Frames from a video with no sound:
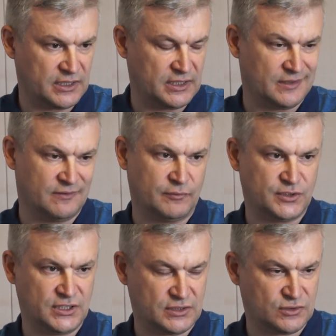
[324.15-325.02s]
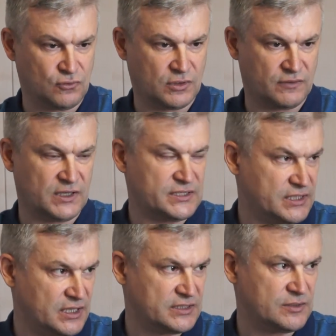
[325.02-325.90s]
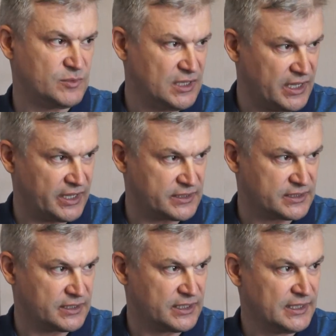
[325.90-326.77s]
и вообще сока в растении замедляется.